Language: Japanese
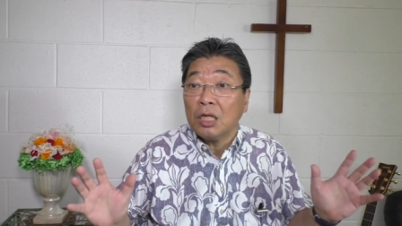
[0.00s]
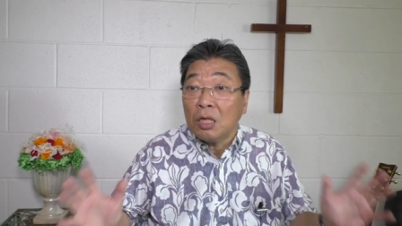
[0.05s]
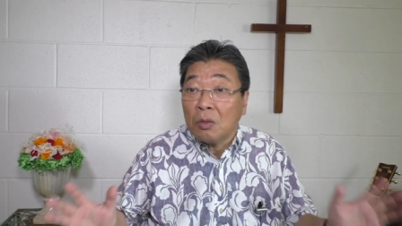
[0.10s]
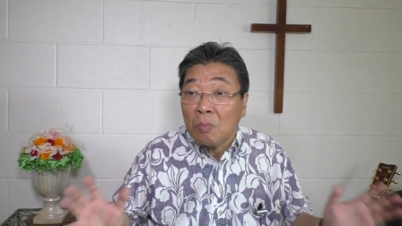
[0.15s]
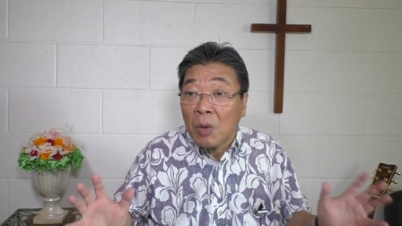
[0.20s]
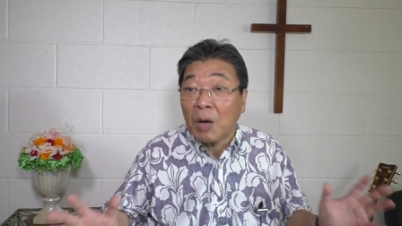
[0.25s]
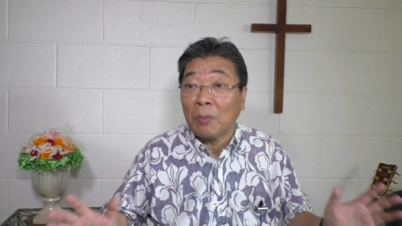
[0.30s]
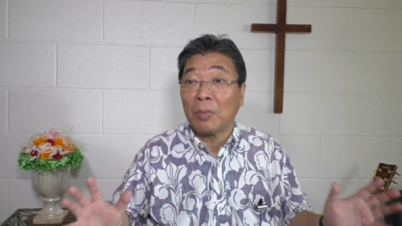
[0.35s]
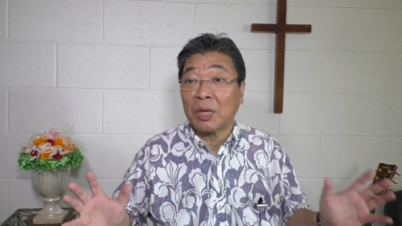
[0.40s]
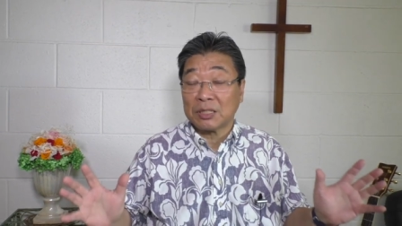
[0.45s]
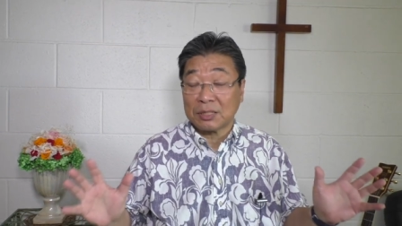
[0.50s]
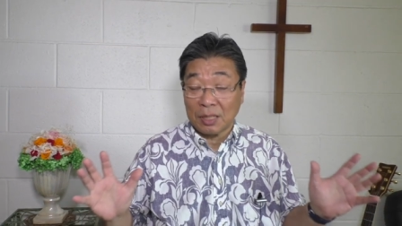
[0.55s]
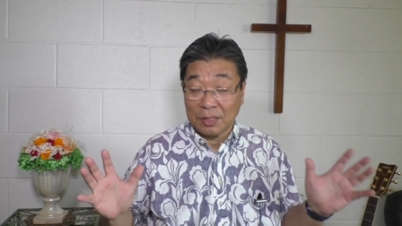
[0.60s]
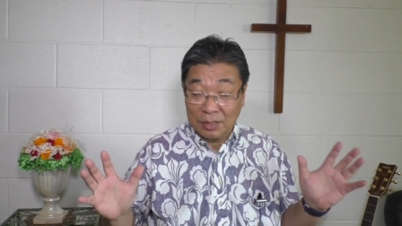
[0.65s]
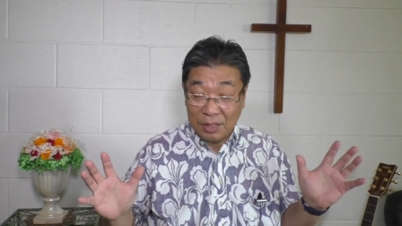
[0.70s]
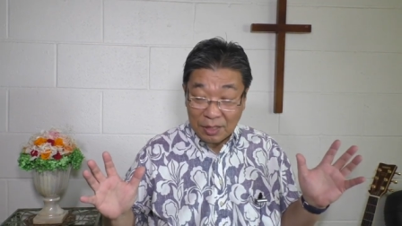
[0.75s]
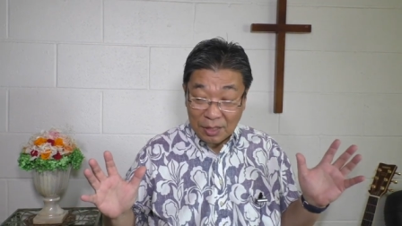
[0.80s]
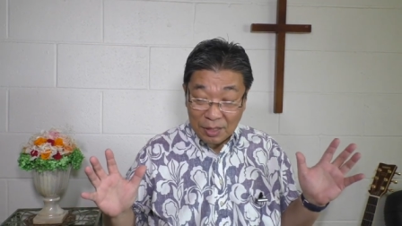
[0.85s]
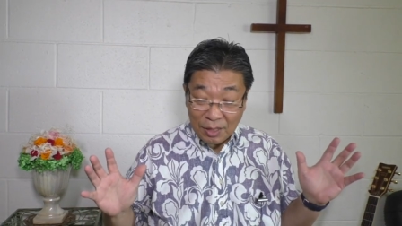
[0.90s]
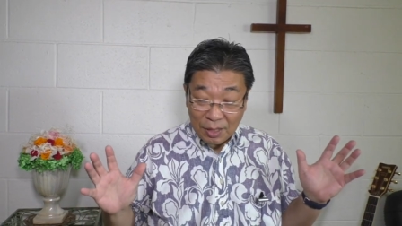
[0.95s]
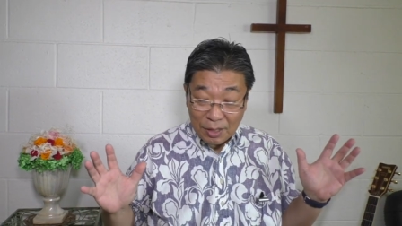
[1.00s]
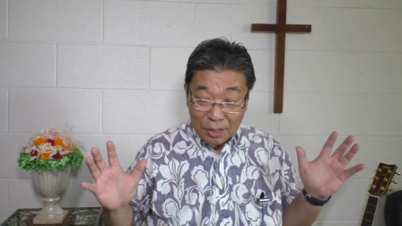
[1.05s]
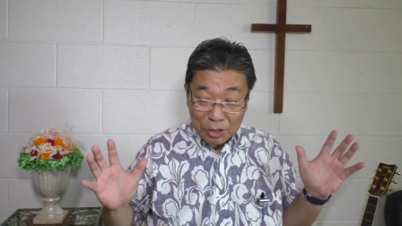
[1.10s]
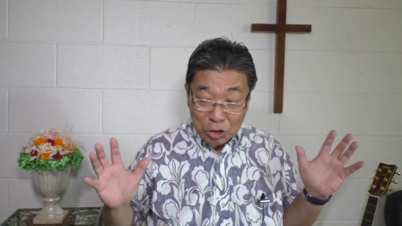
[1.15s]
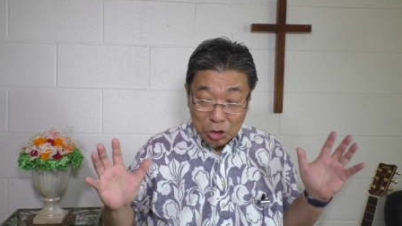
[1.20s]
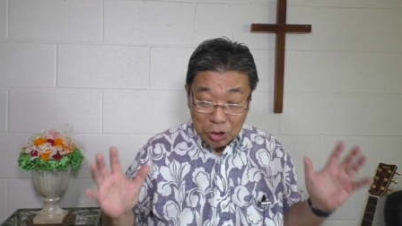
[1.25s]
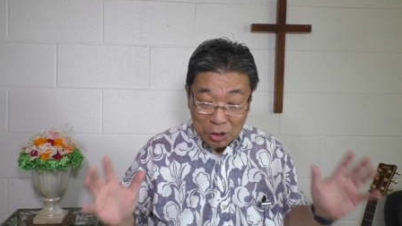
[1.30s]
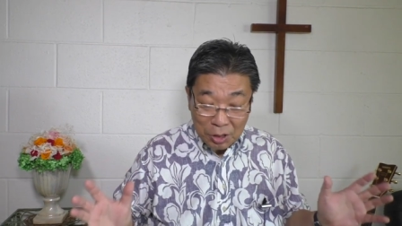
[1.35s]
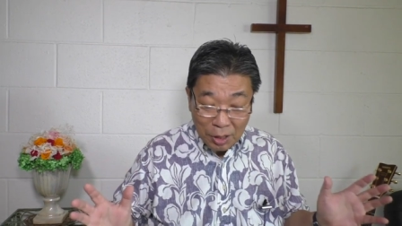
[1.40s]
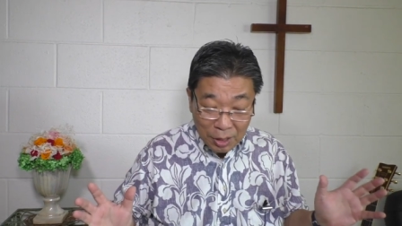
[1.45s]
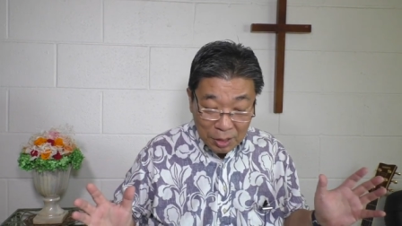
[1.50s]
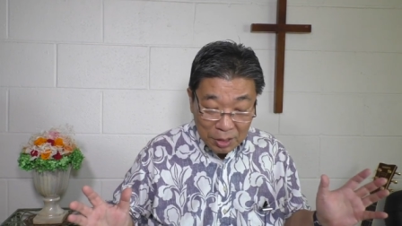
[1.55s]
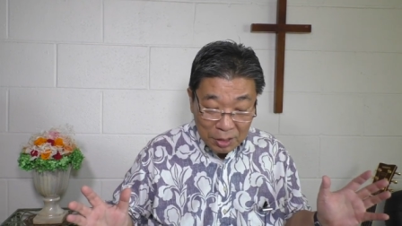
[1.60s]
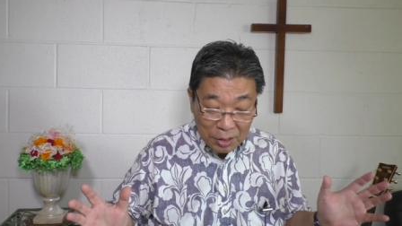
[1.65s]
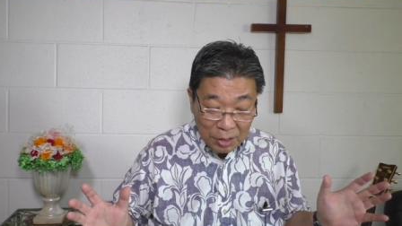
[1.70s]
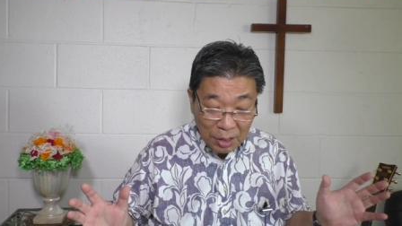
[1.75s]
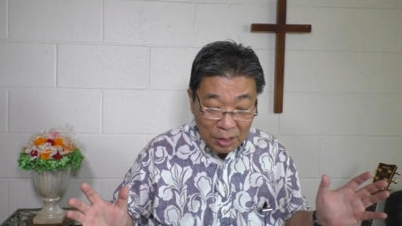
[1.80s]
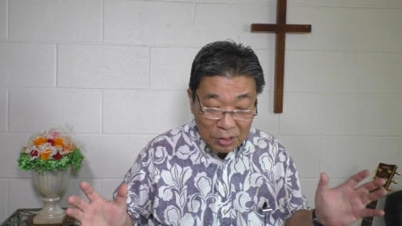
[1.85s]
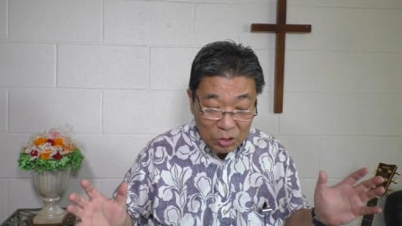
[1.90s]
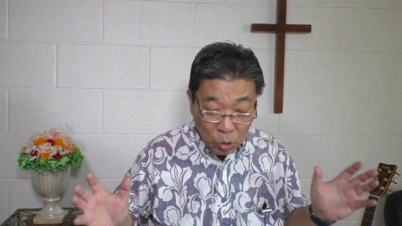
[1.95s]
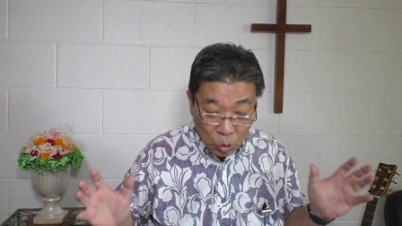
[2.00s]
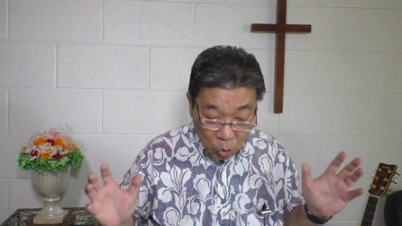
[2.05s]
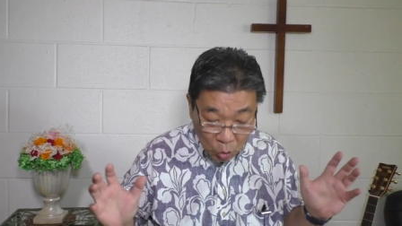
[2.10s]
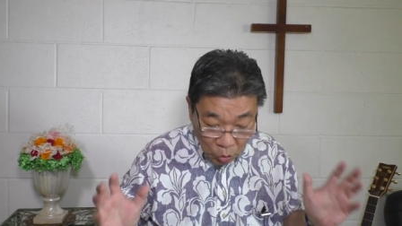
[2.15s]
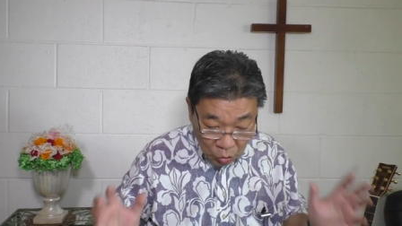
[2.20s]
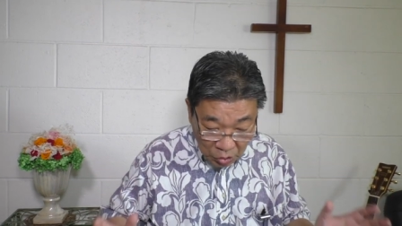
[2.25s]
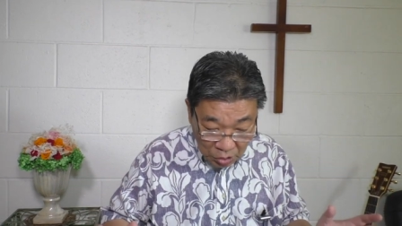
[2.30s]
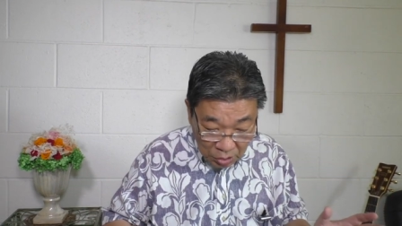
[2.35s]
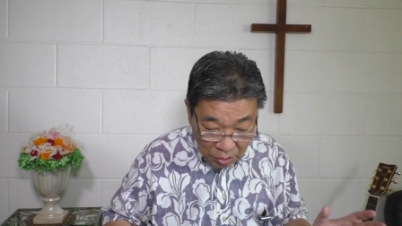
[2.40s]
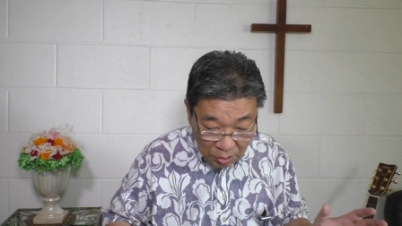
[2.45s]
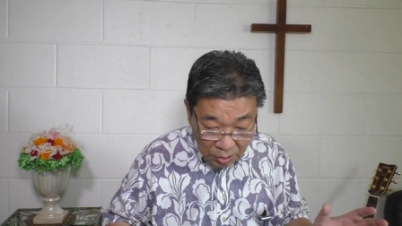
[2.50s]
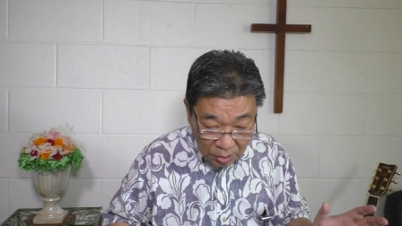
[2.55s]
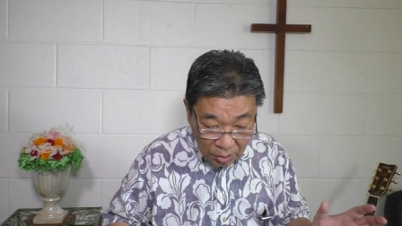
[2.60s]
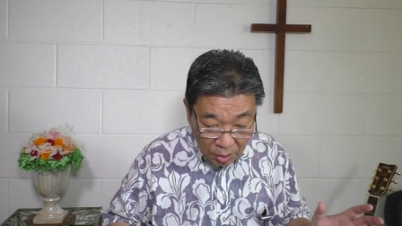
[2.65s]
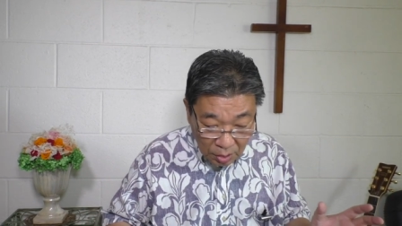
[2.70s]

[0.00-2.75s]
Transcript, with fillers: 今まさに死なれたその日